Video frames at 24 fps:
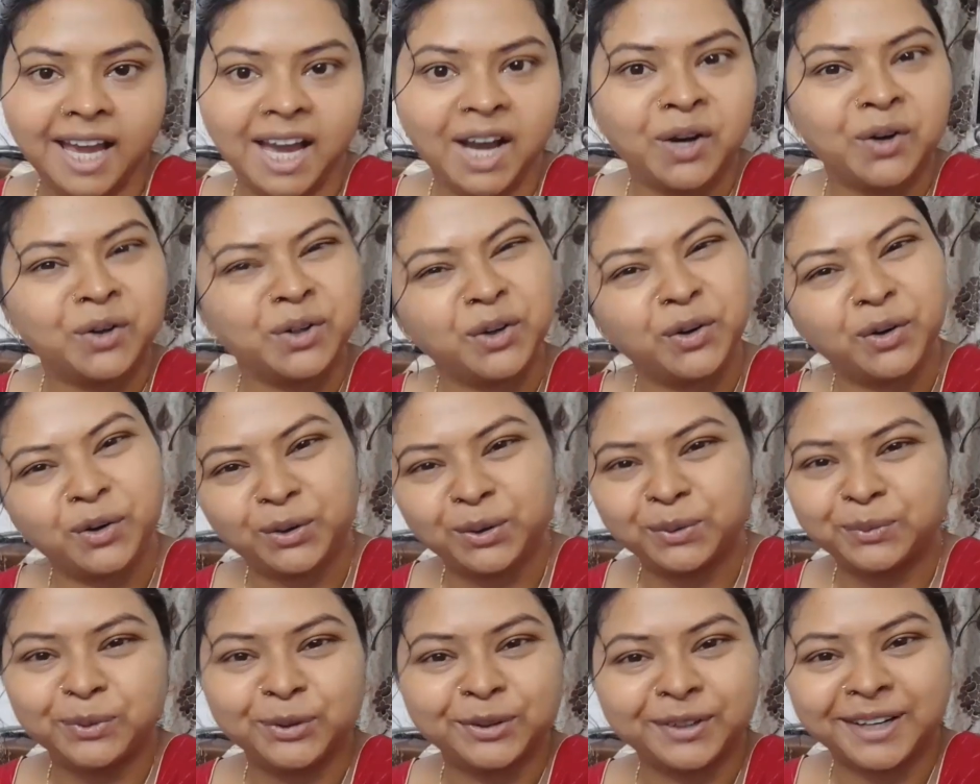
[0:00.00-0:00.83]
এখন ওর
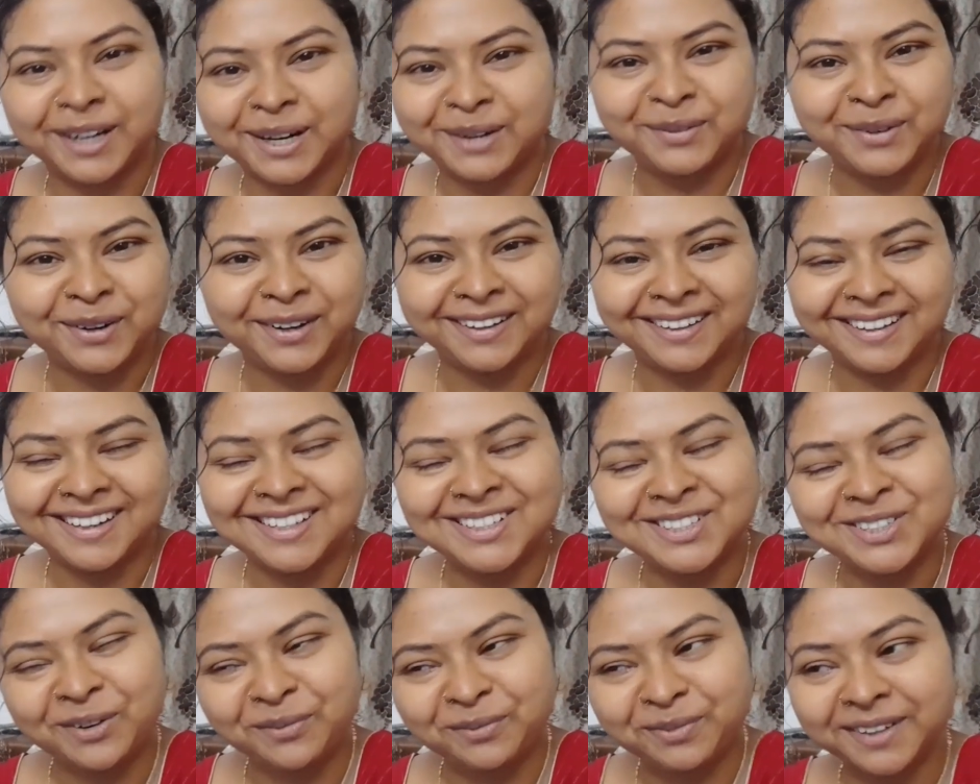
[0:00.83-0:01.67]
অত মন খারাপ হয় না
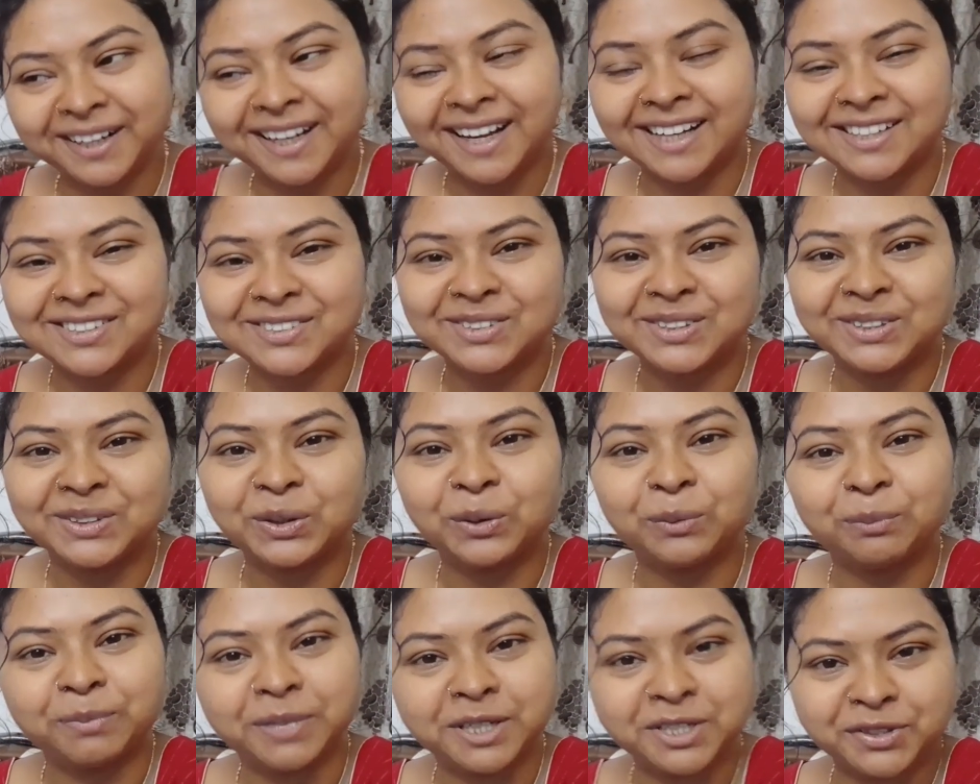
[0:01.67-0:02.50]
সবটাই অ্যাকচুয়ালি
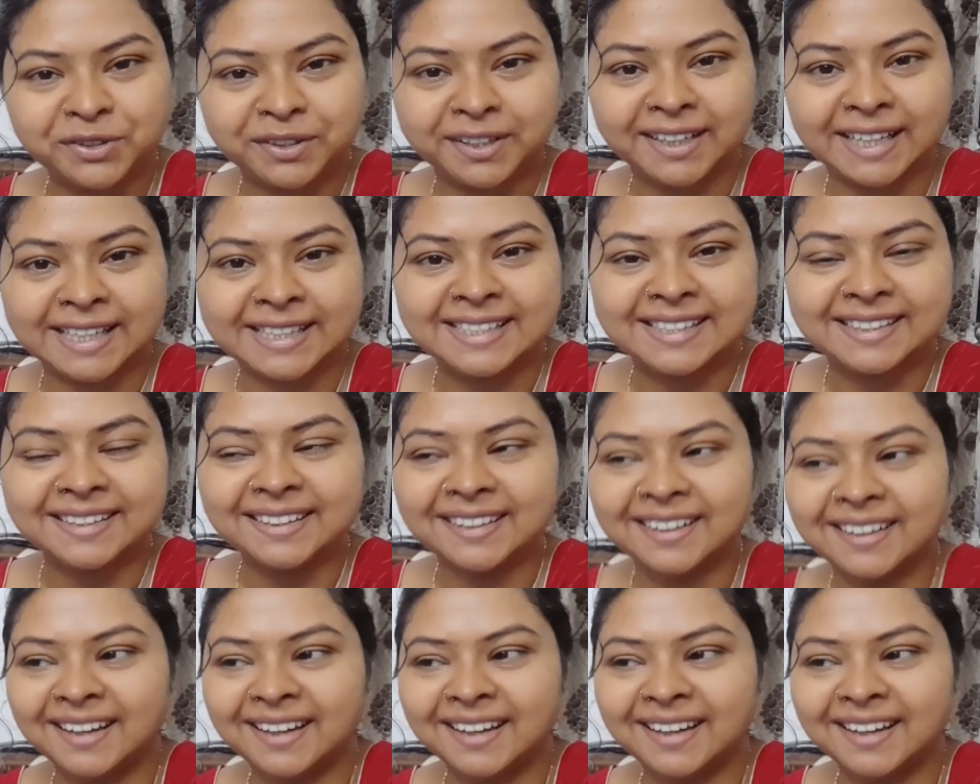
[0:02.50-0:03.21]
অভ্যেস হয়ে গেছে